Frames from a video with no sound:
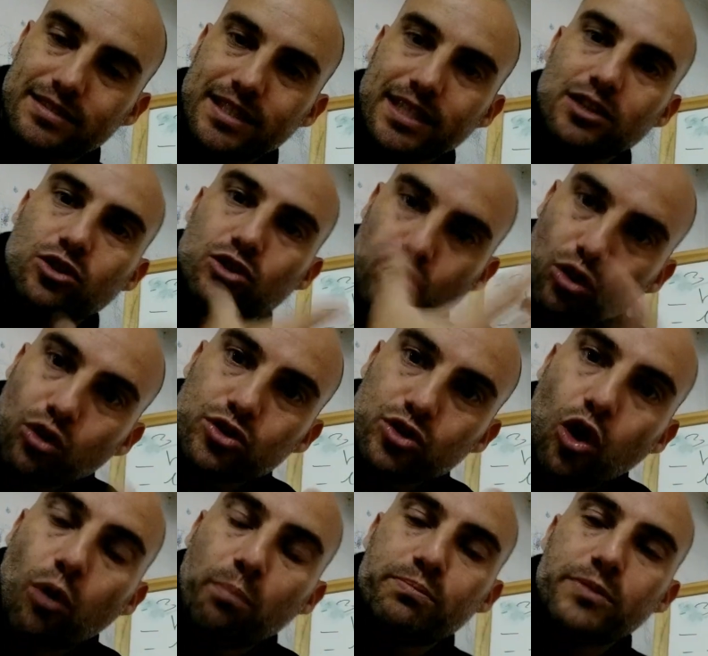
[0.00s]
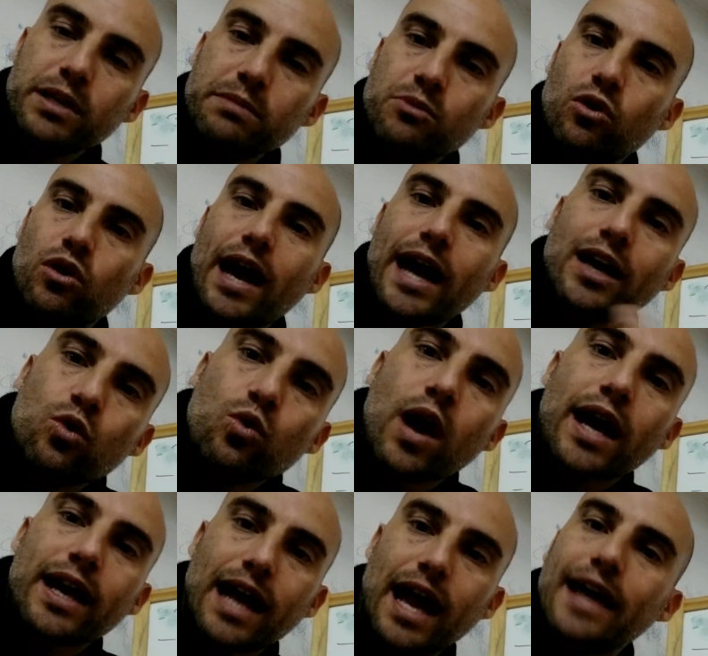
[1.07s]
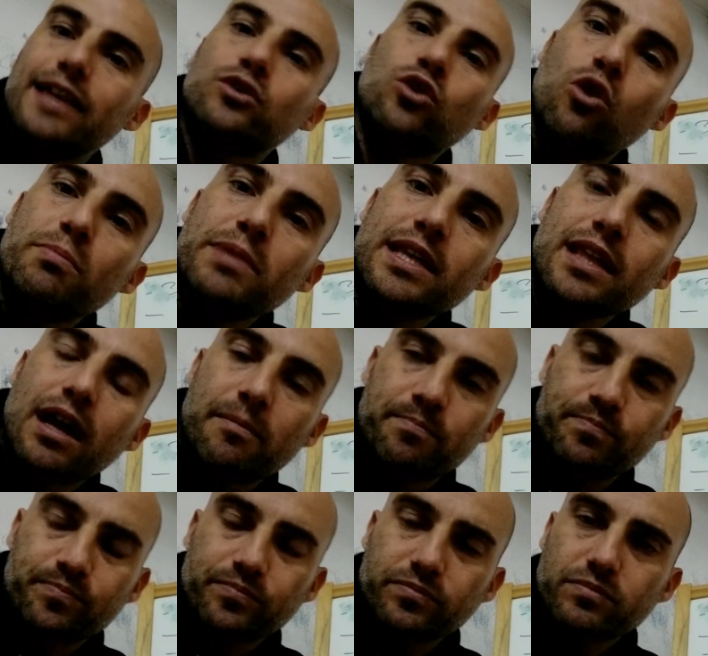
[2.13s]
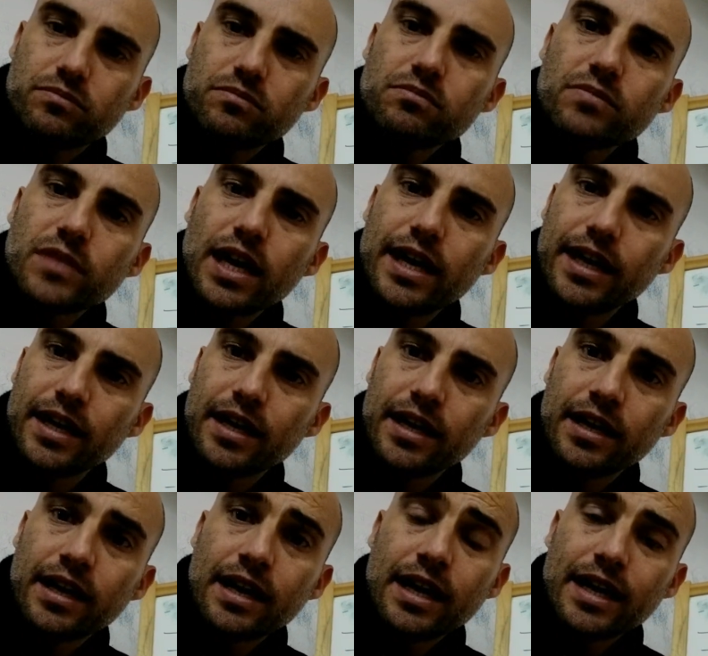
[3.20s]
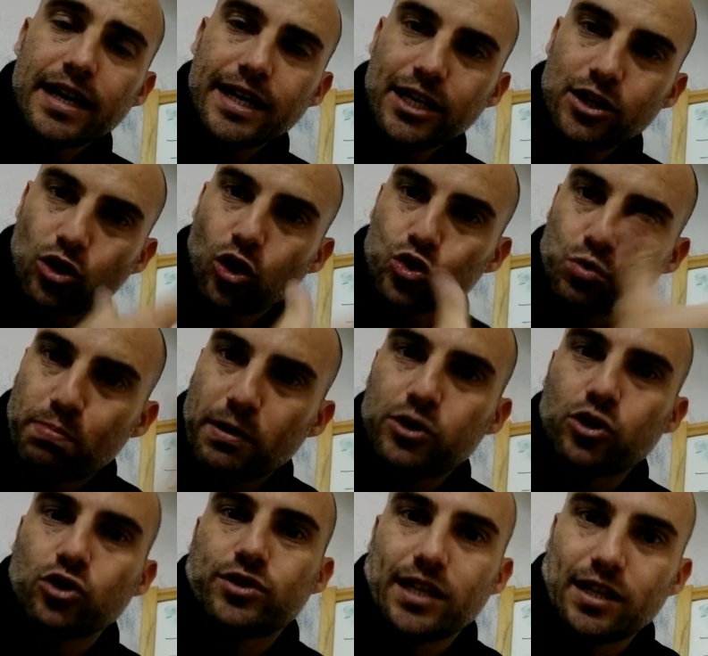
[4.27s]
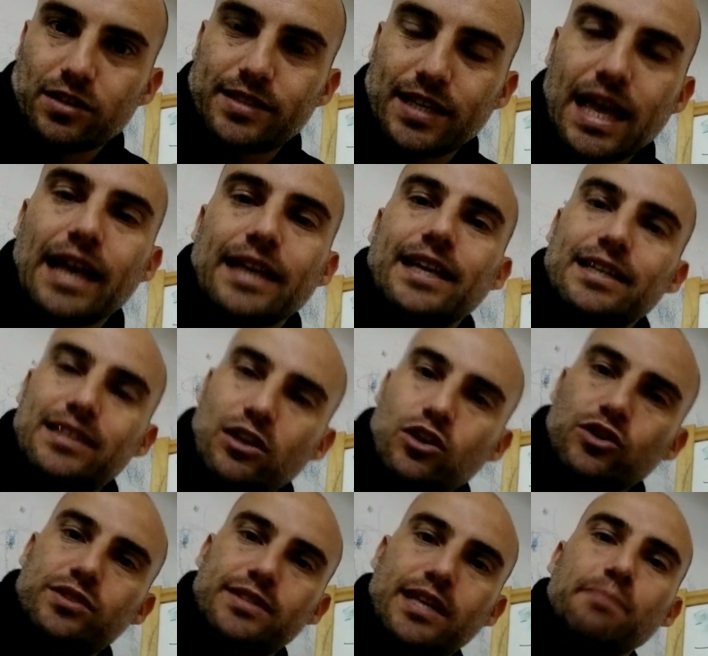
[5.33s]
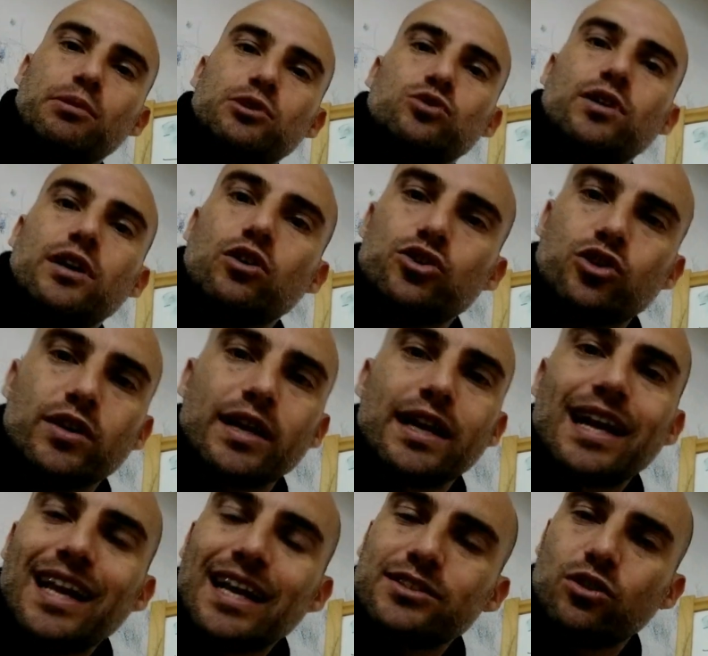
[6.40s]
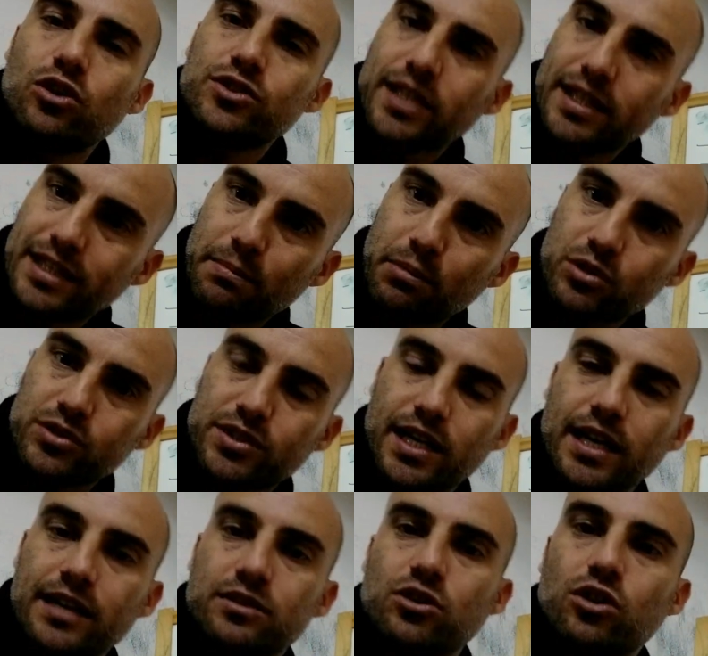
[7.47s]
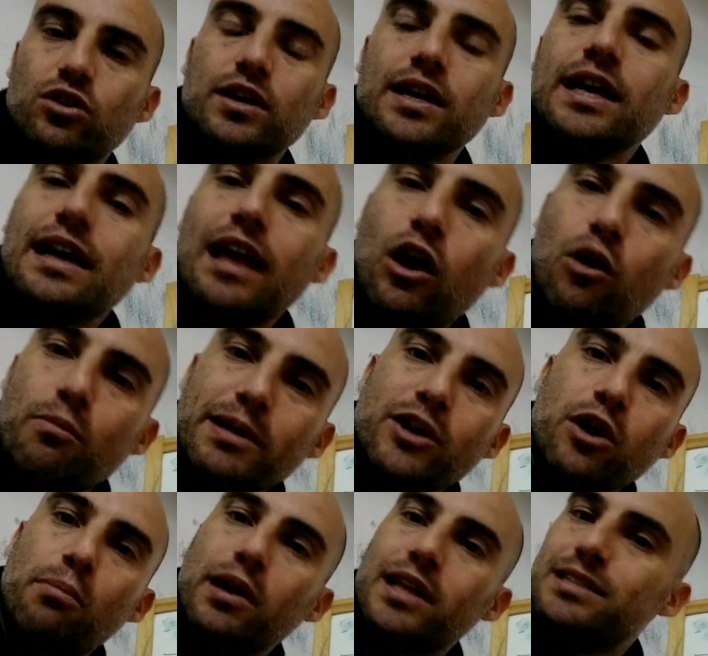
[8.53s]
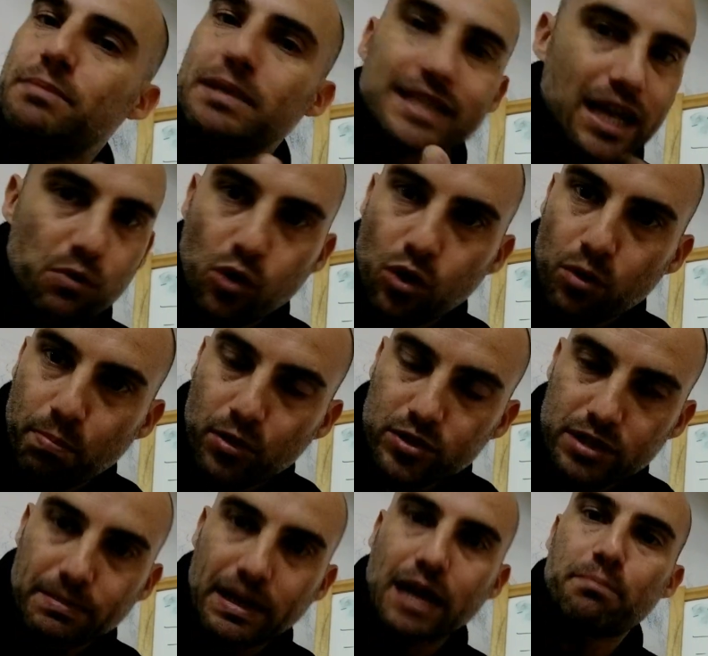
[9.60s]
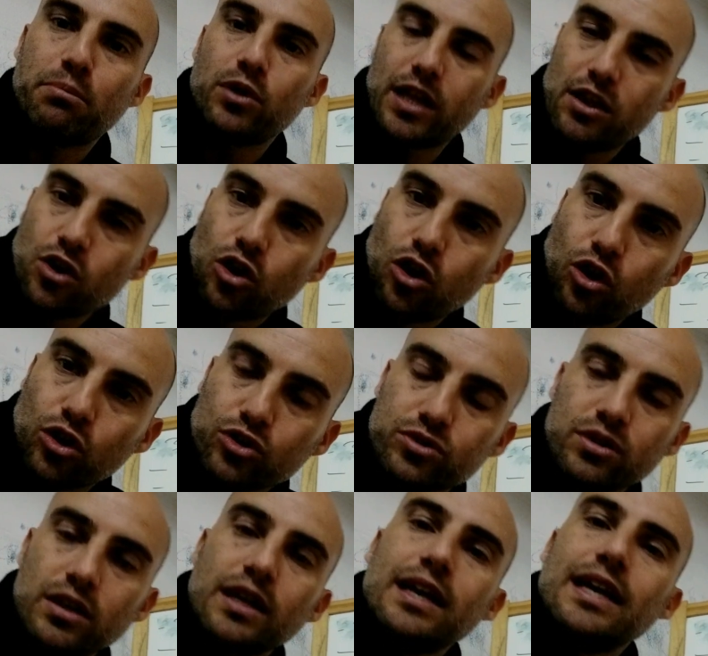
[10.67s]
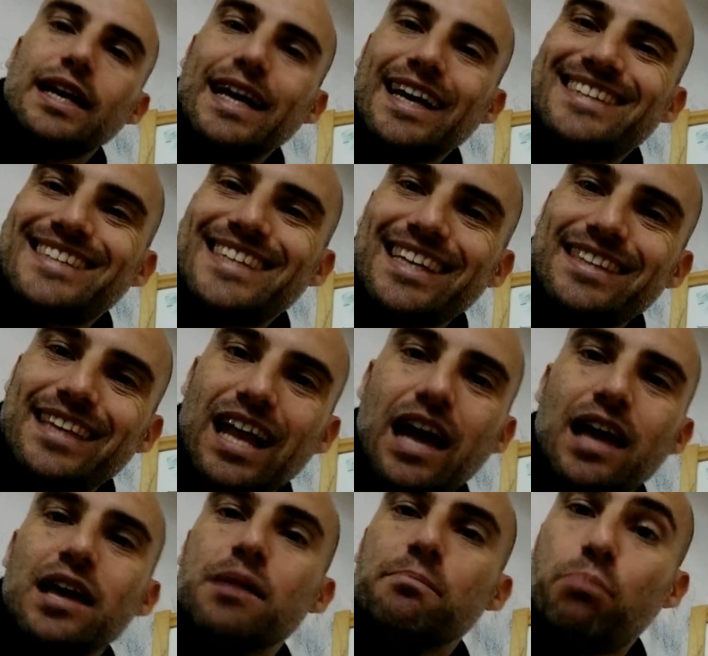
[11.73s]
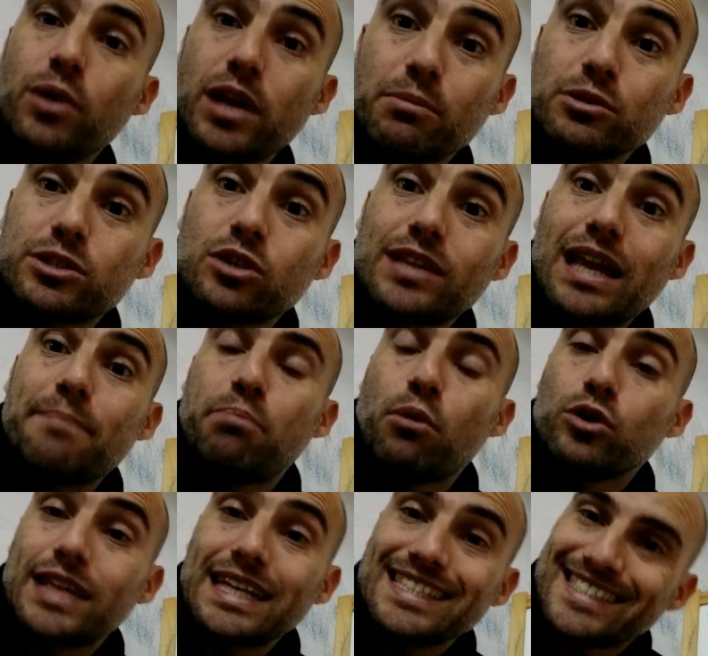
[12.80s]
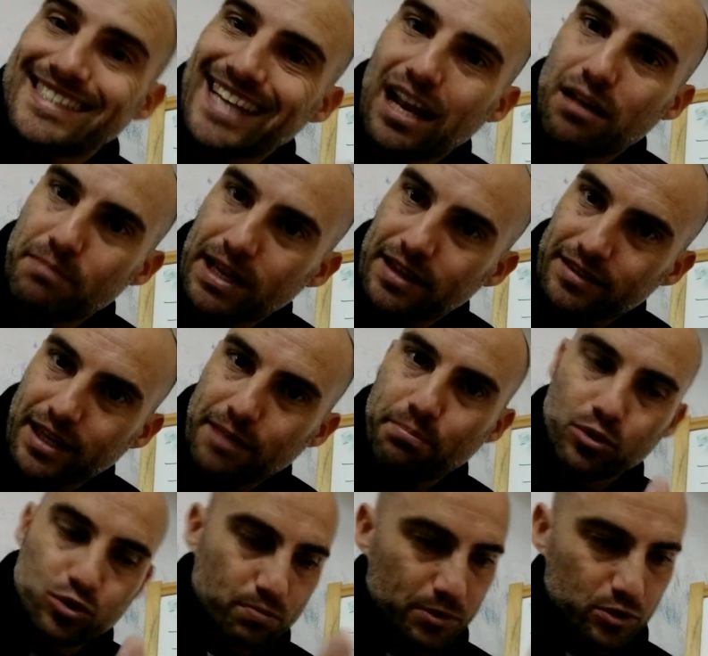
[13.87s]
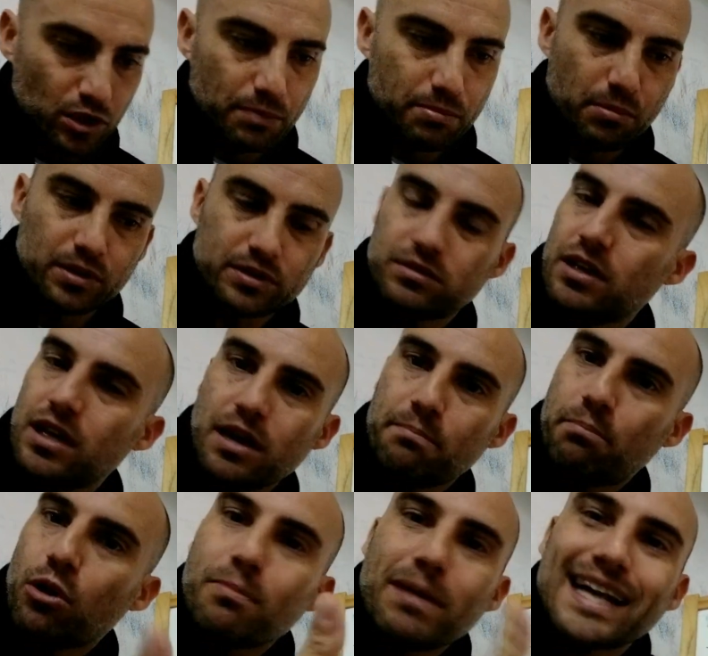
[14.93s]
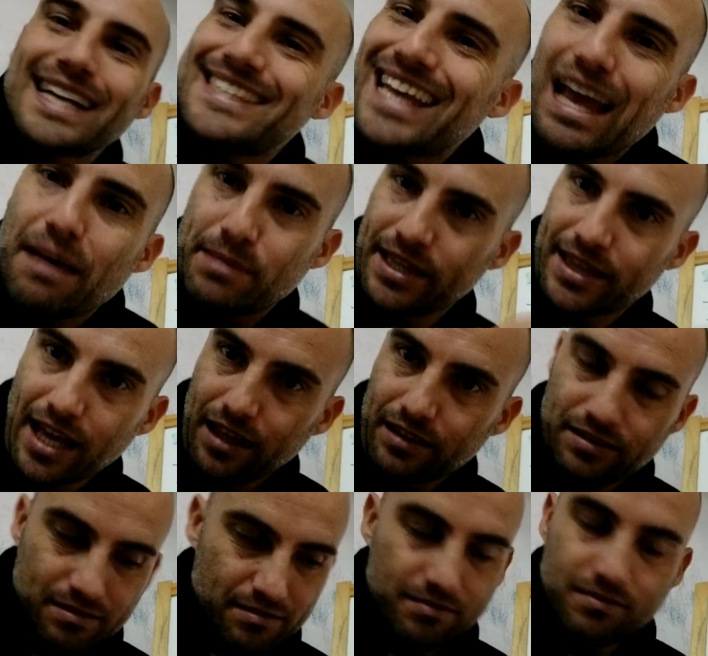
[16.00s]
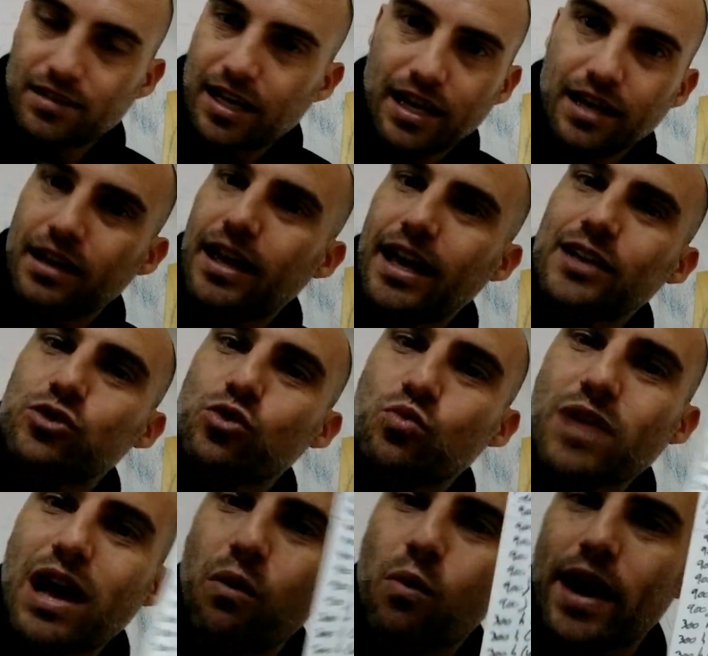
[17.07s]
si todo es óptimo, hay lugar, hay comida eh, y todos los supuestos se, dan, que es el 100% de eclosión, que en realidad es el 80%, la lombriz no pone siempre tres huevos por semana, pone dos, etc podríamos encontrar potencialmente, por supuesto le podemos, por más que sea la mitad, ¿eh? es una